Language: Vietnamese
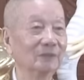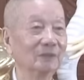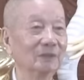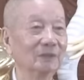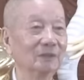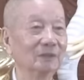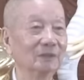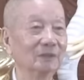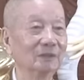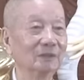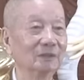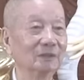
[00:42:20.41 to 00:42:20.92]
À,
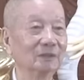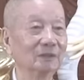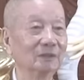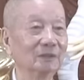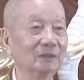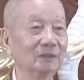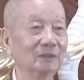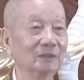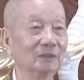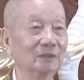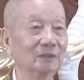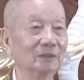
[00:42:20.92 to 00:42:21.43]

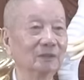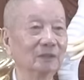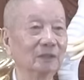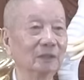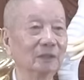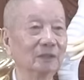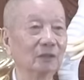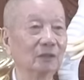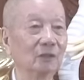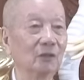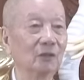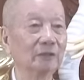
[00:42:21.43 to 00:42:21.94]
ta
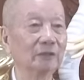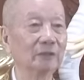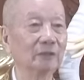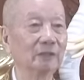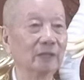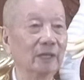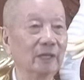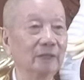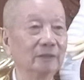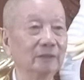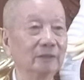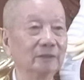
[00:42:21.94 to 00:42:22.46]
đã coi trở
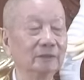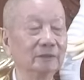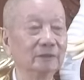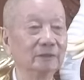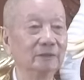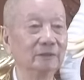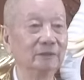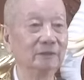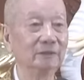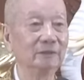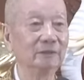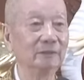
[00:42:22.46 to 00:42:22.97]
lại đó
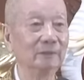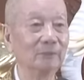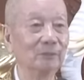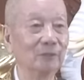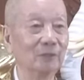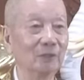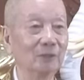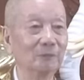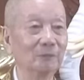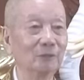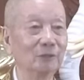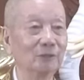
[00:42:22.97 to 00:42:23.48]

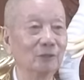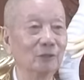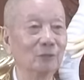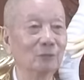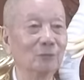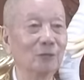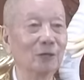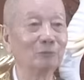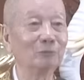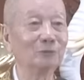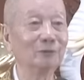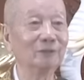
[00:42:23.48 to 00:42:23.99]
là mình không
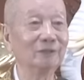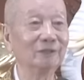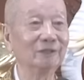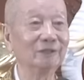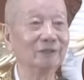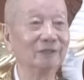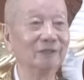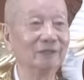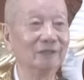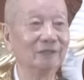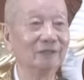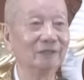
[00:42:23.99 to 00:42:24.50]
học được cái
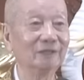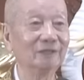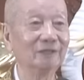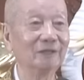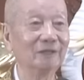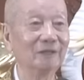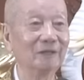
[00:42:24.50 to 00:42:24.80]
gì hết